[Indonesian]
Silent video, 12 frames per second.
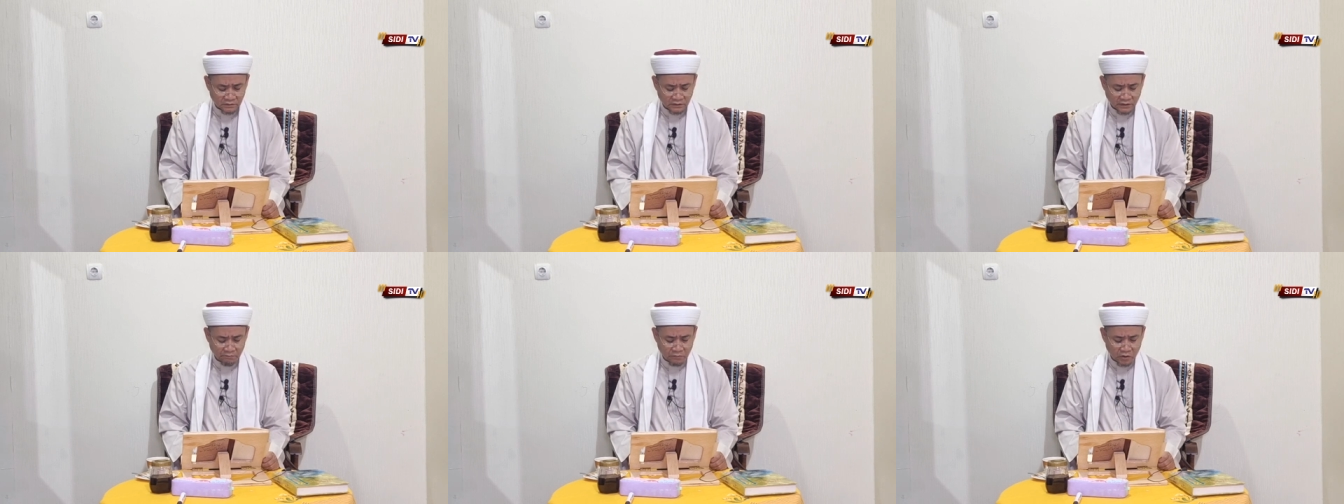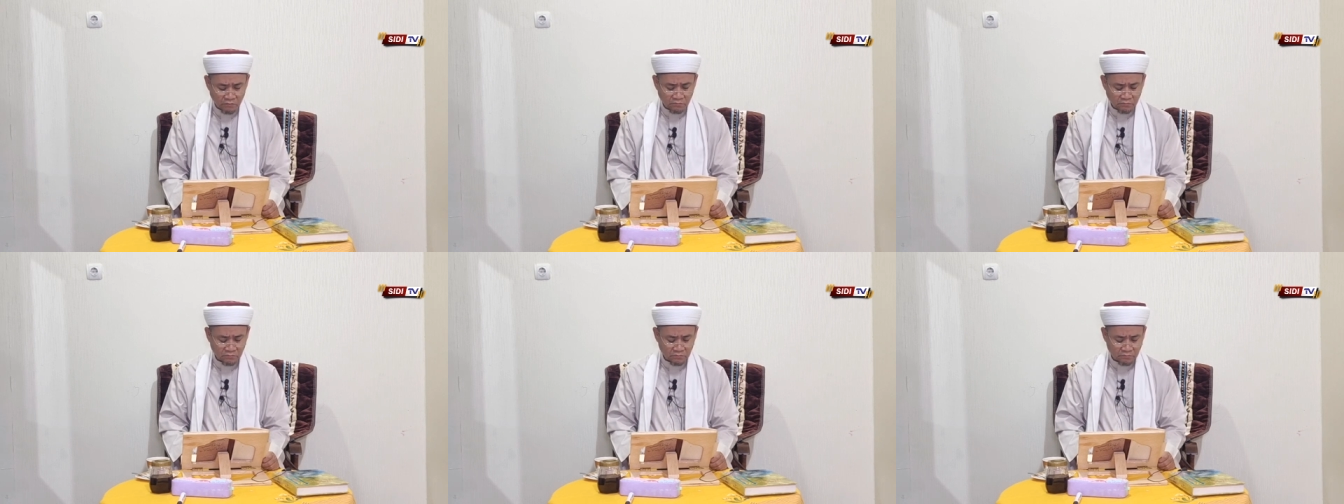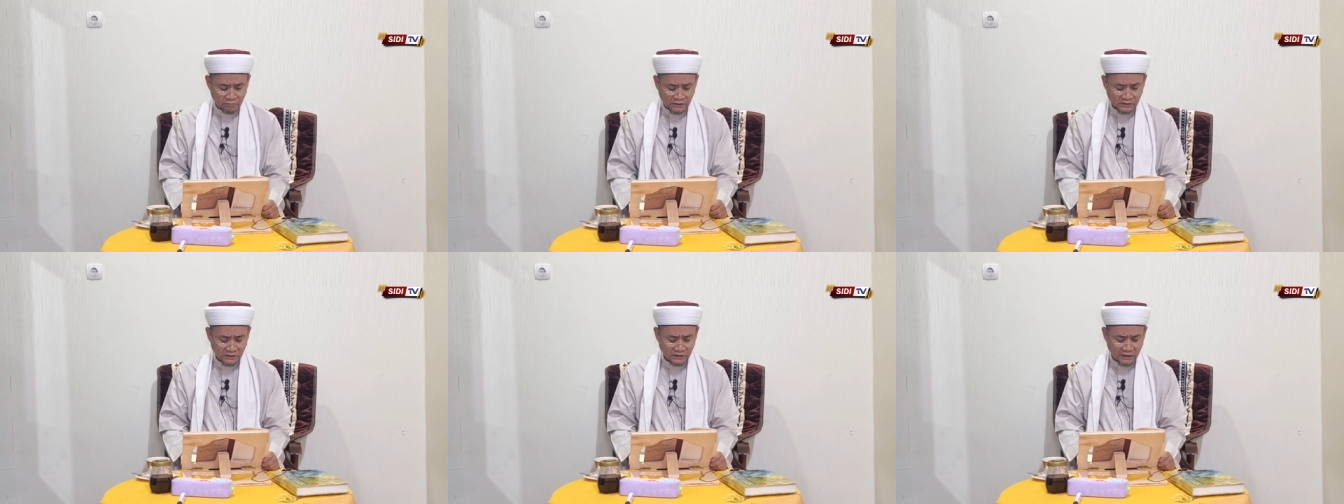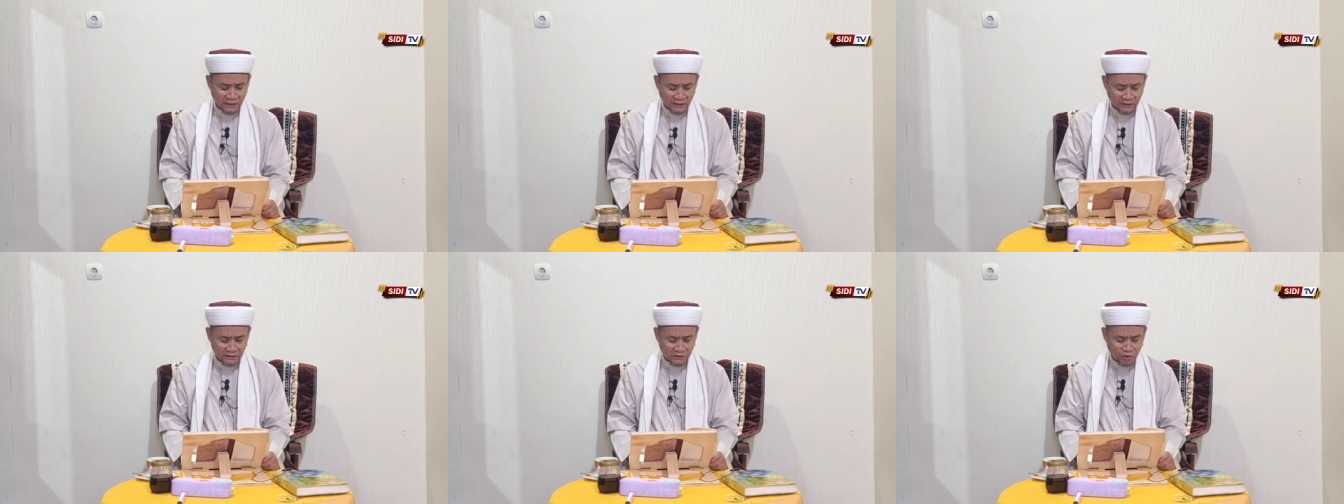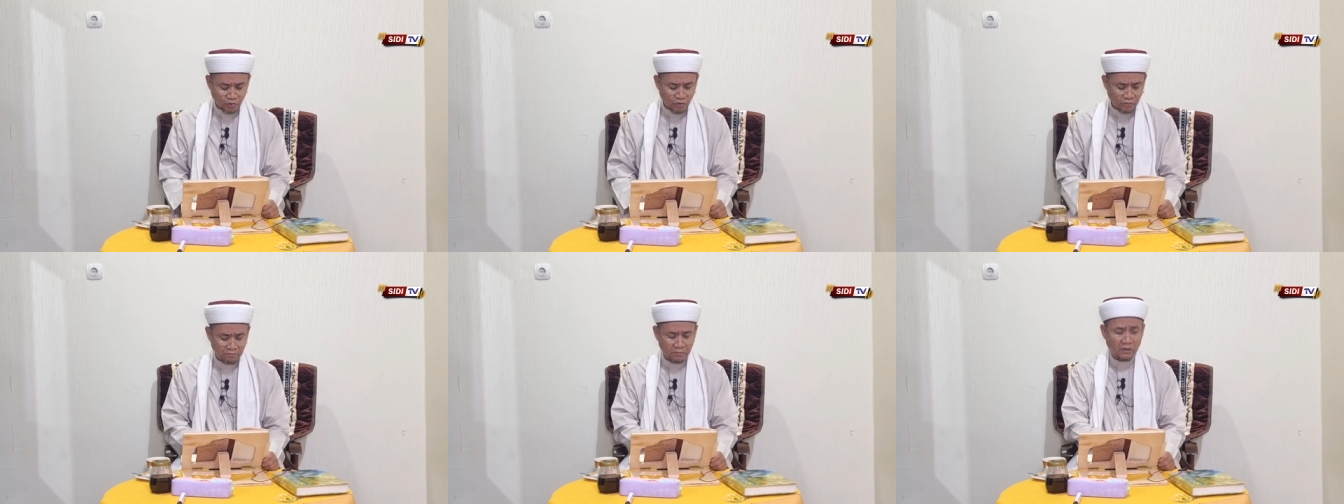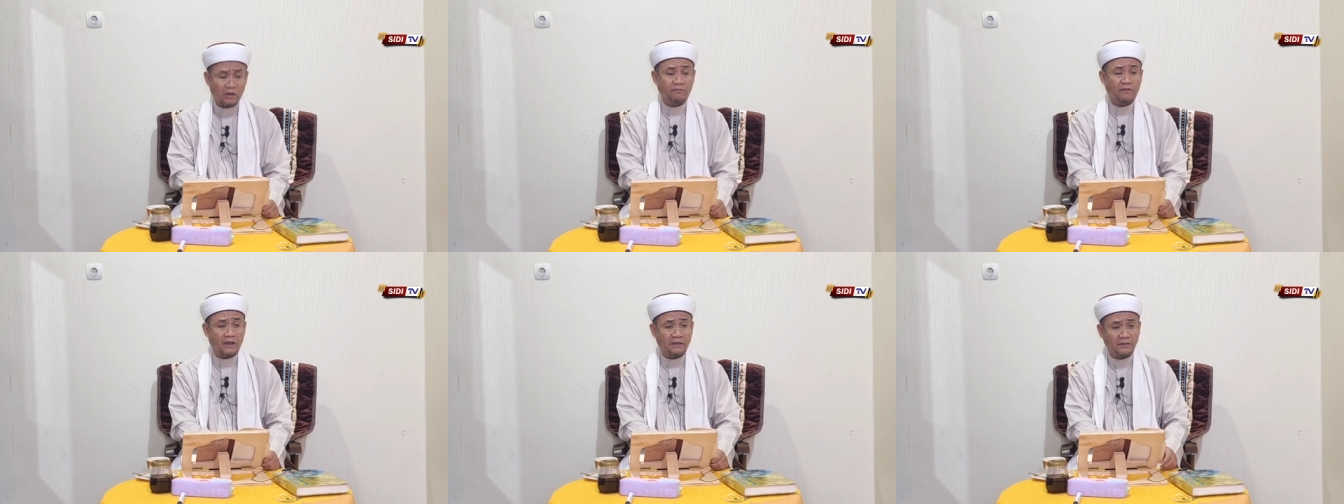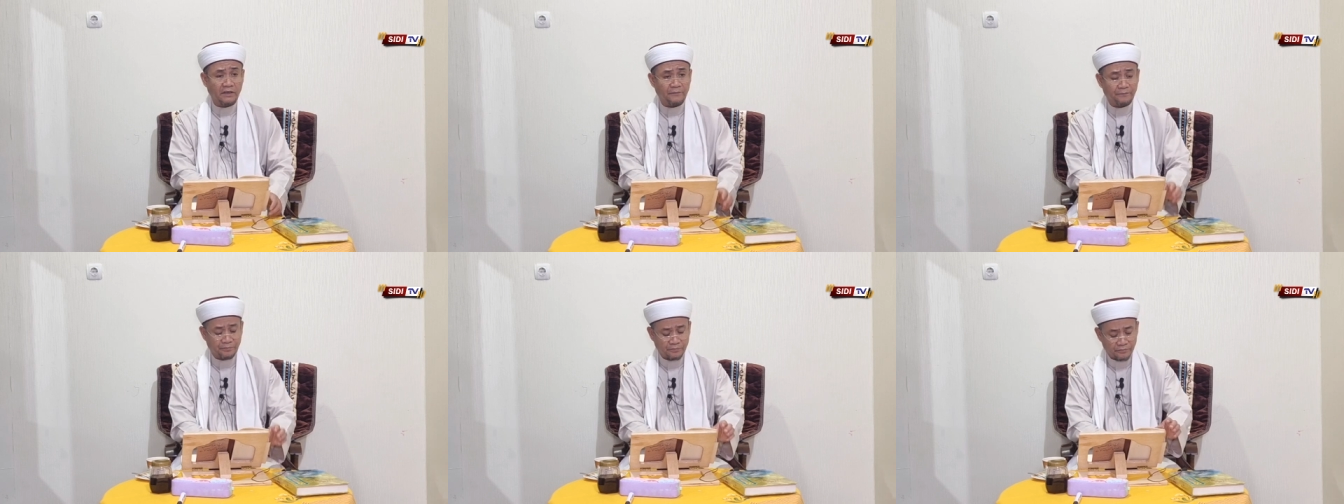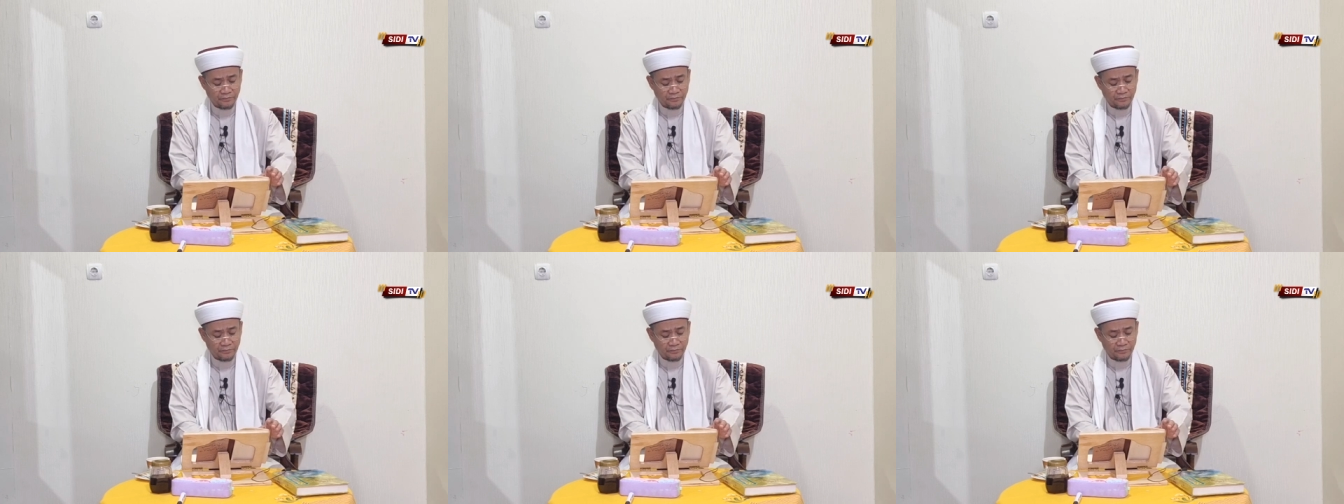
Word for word: dia belum bersih dari junub gaflahnya.